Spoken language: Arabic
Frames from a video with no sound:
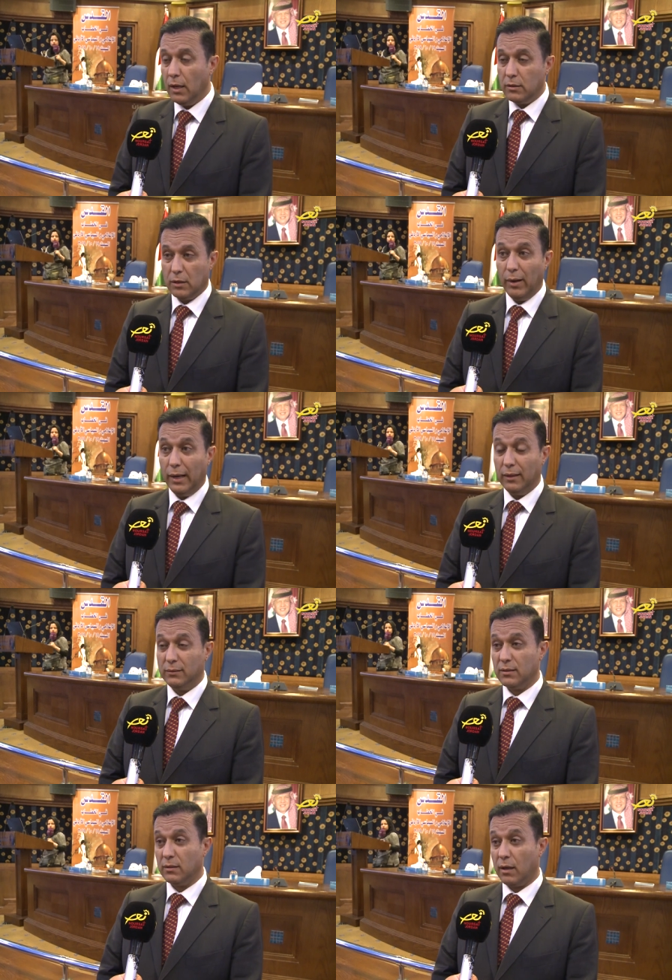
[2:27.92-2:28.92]
سواء
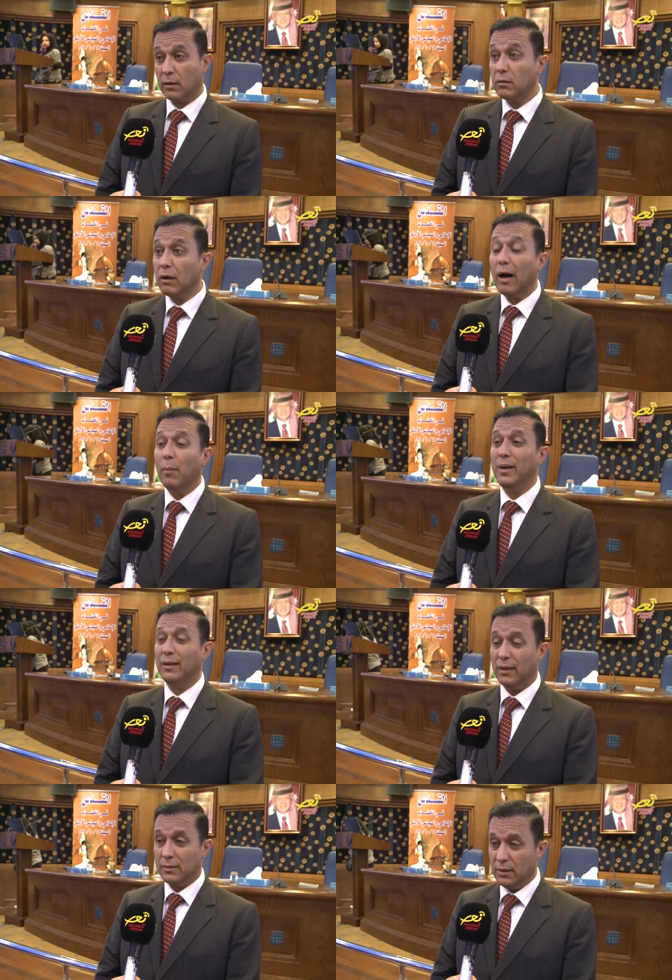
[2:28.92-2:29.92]
التي صدرت قبل
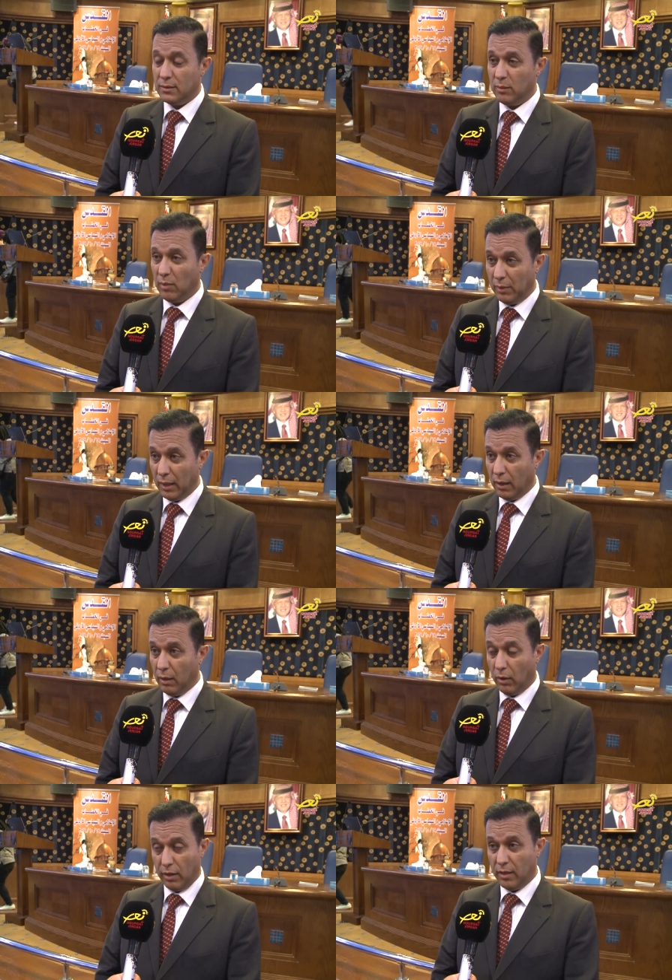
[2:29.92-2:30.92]
تأسيس المملكة
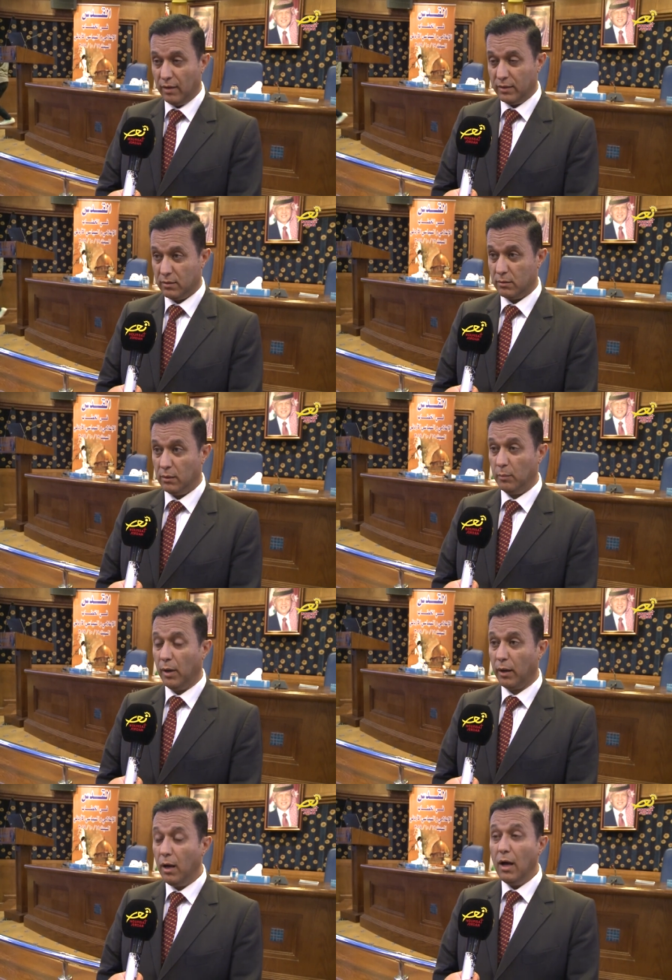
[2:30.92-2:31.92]
وأثناء فترة
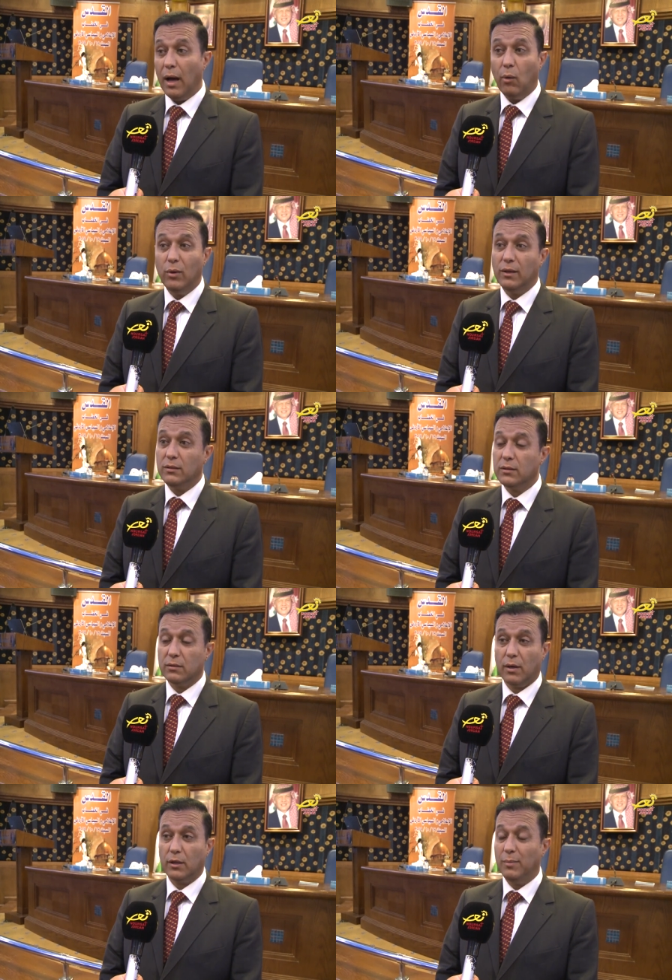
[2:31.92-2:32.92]
الإمارة أو التي
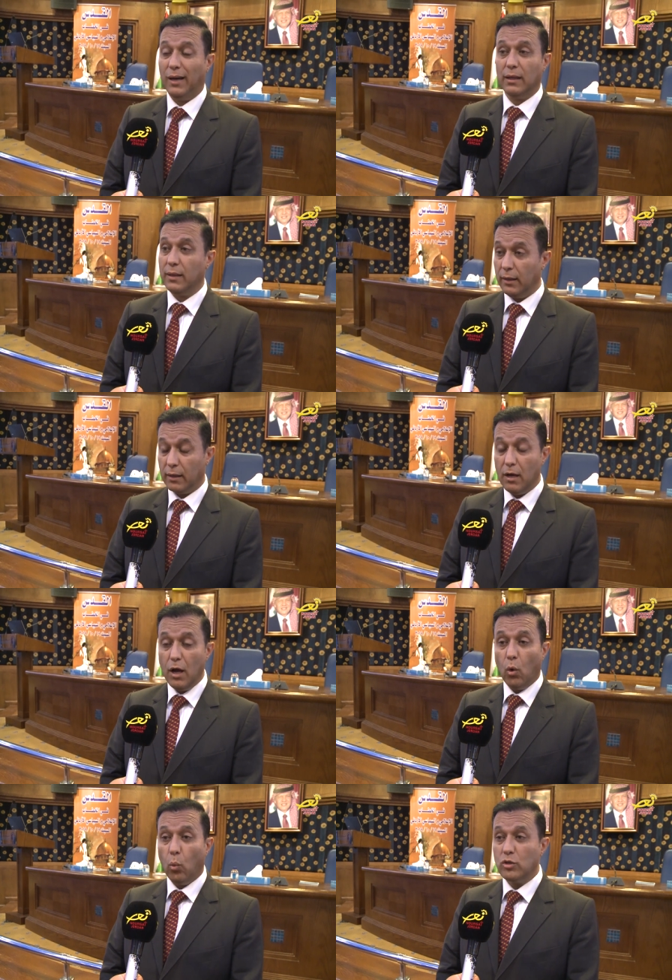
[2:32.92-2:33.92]
صدرت بعد ذلك
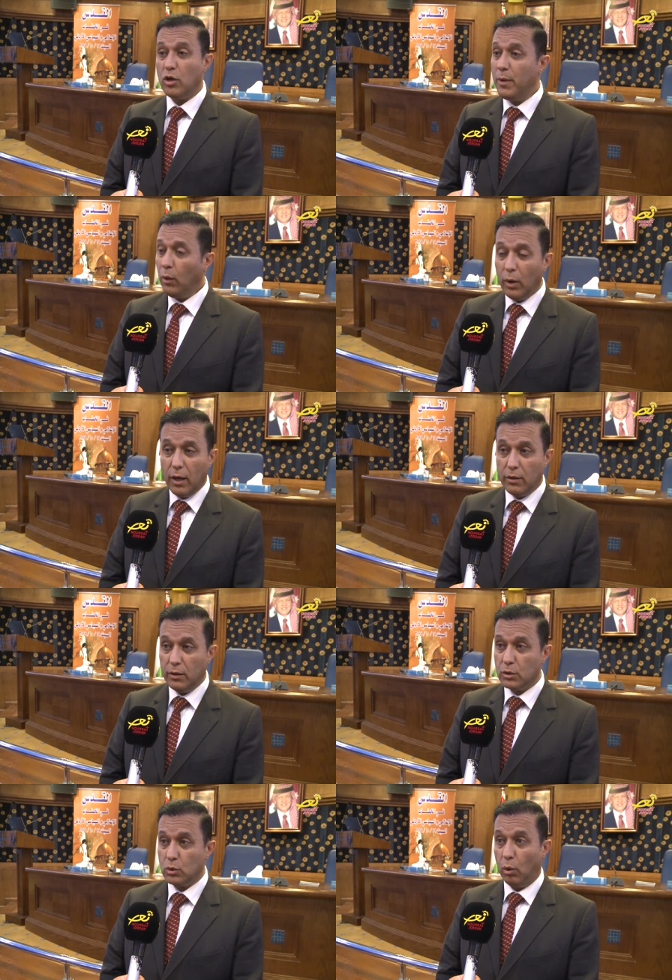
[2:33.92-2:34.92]
وجميع
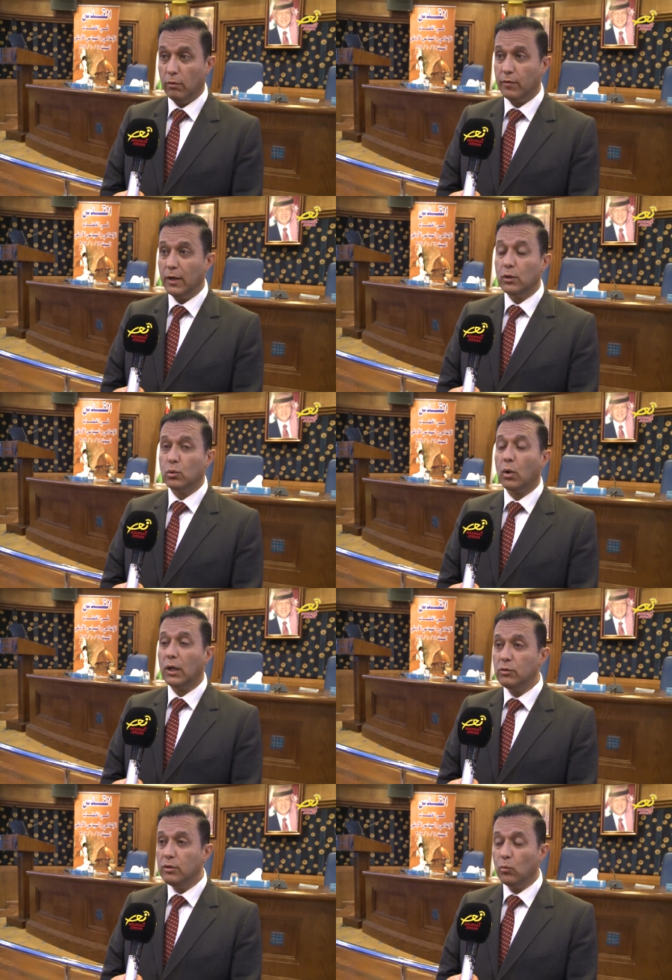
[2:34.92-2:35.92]
هذه الصحف
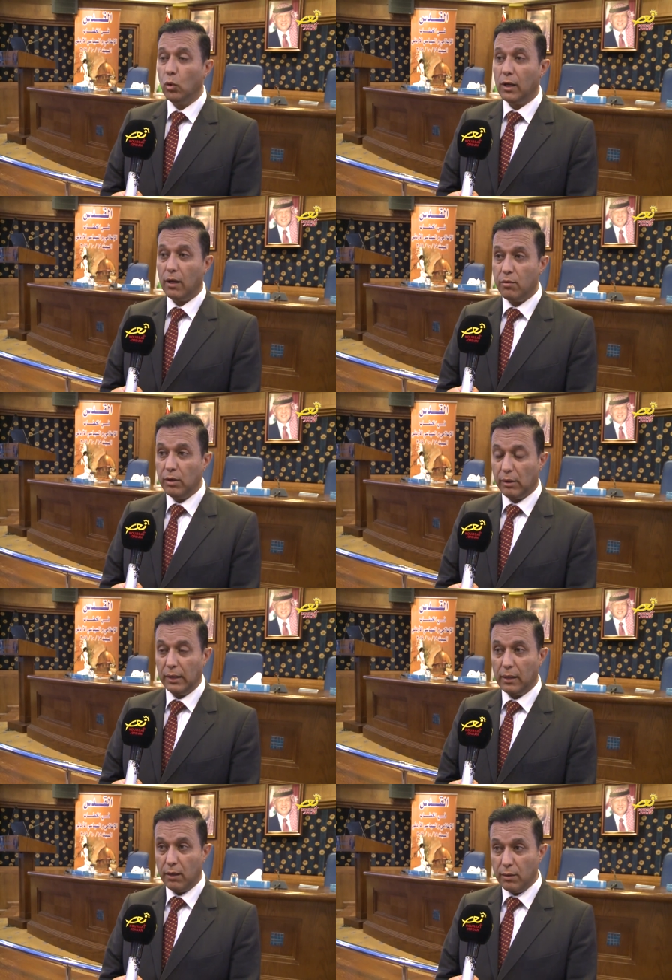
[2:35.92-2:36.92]
تقدم الكثير
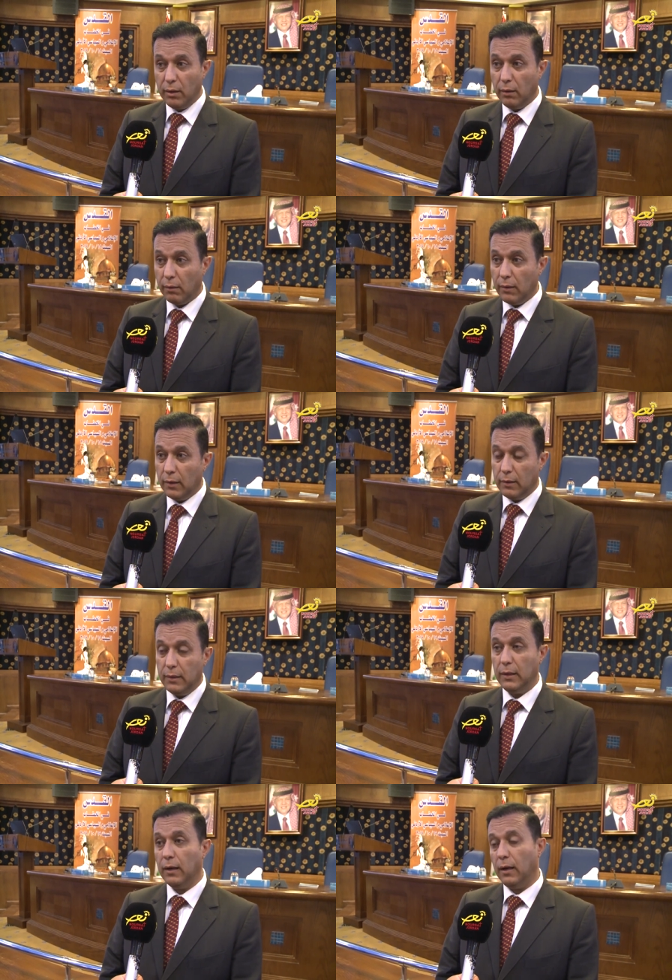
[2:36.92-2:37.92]
الكثير
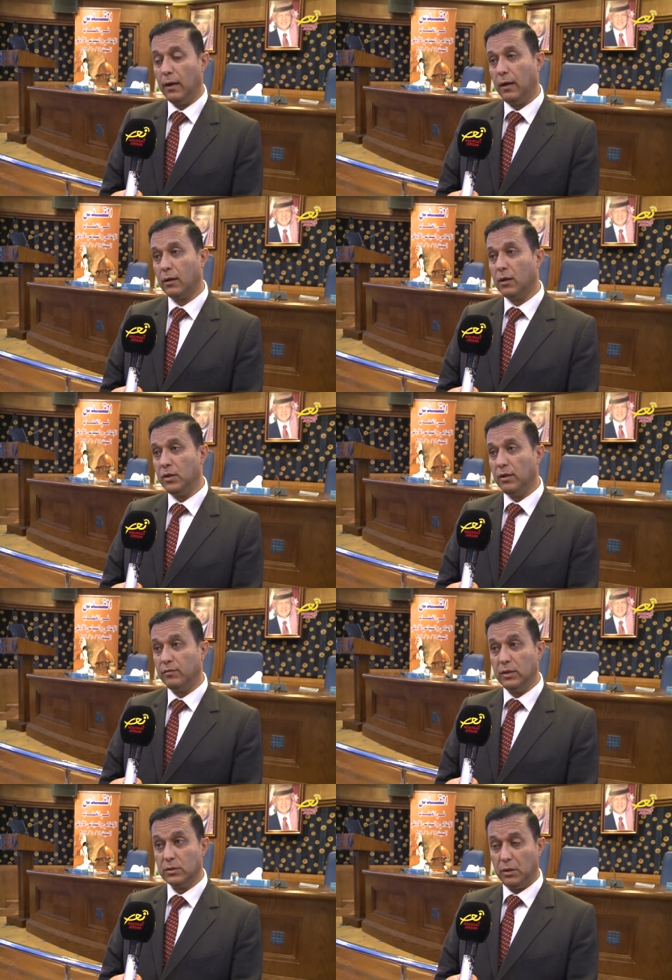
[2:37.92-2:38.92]
للقضية
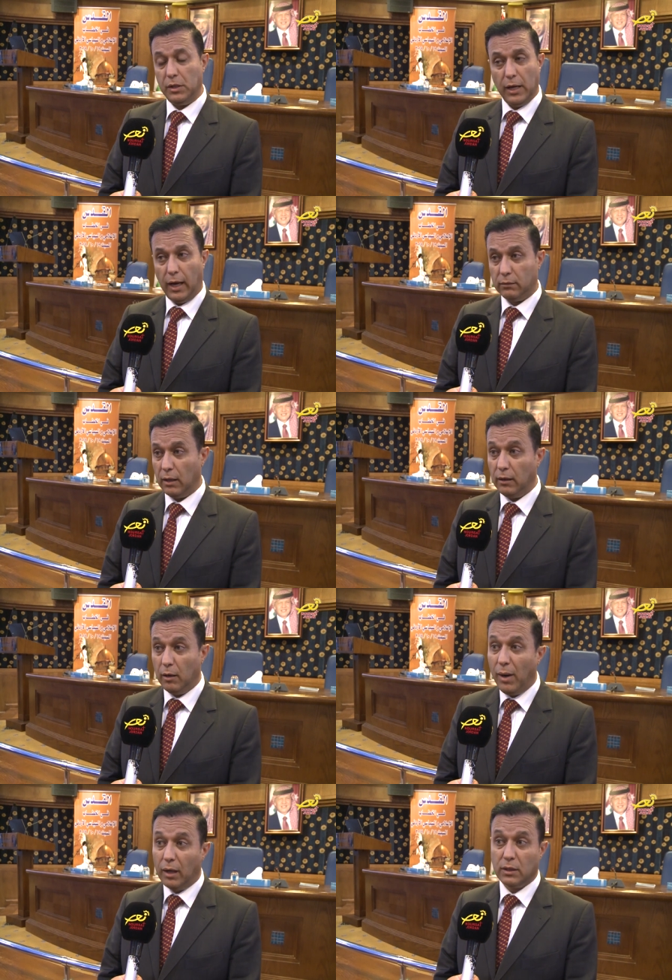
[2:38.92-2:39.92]
الفلسطينية حتى أن
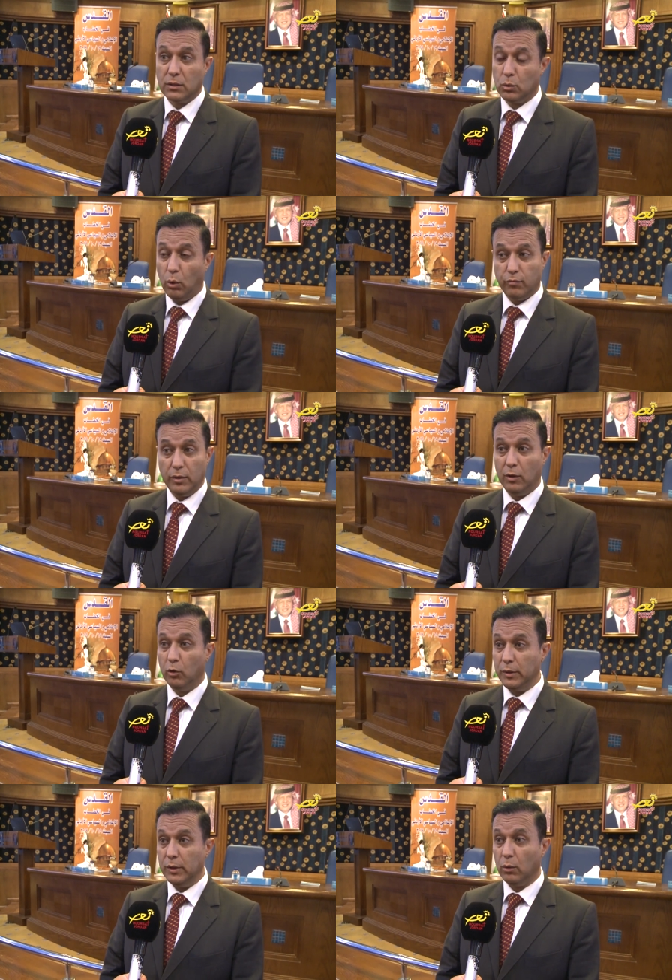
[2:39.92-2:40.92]
بعض الصحف
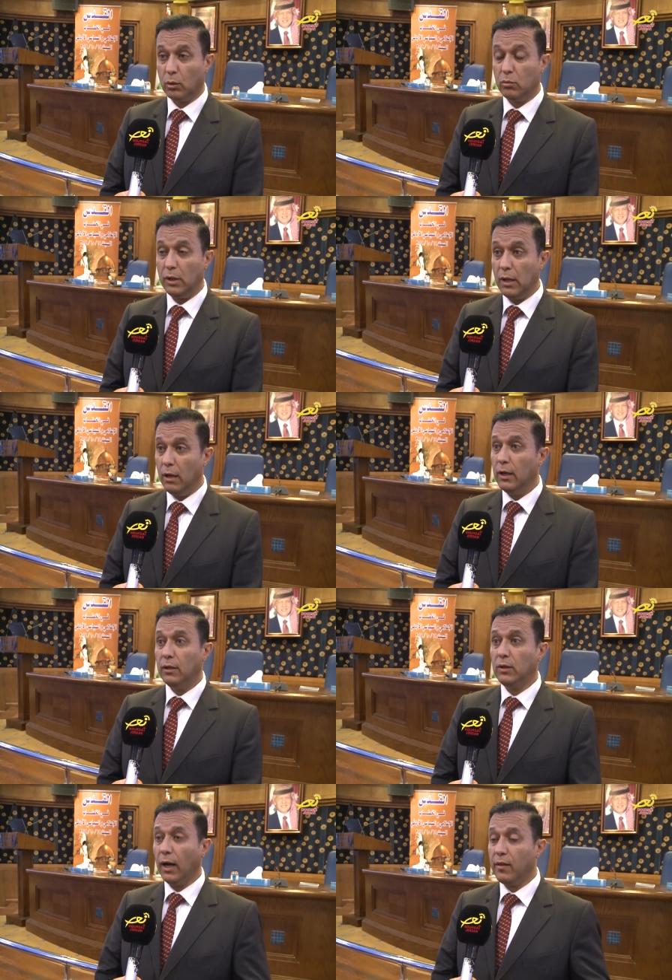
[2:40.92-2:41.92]
اليومية الأردنية
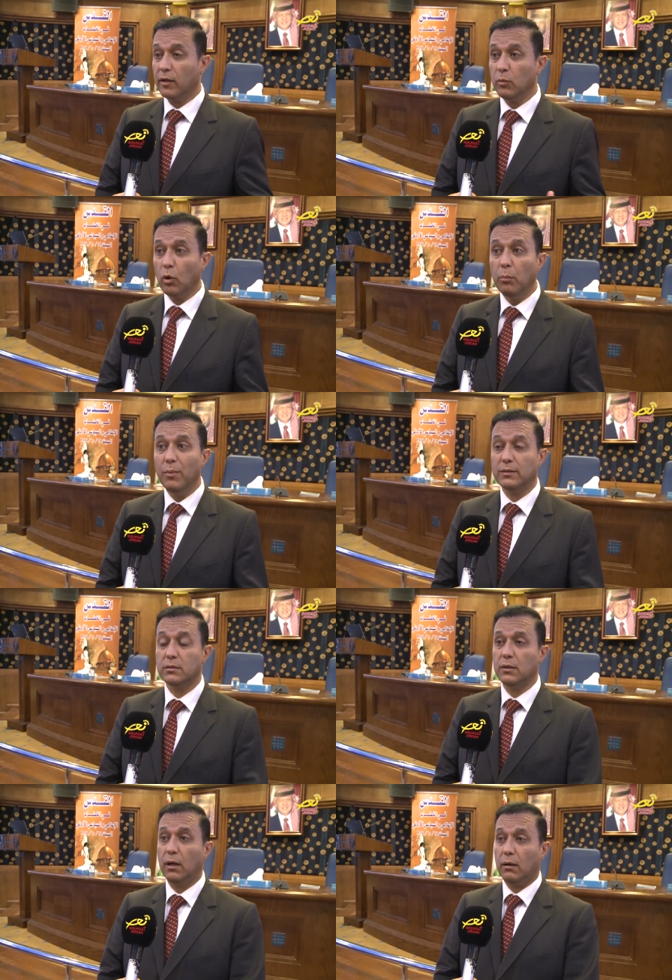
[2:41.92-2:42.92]
اتخذت من قبة
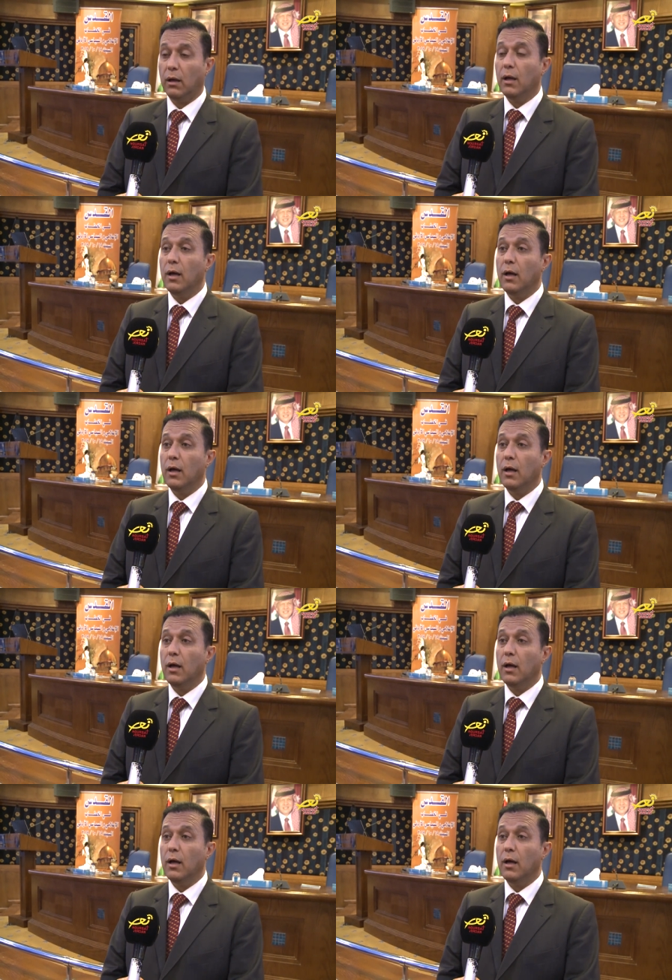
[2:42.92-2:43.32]
الصخرة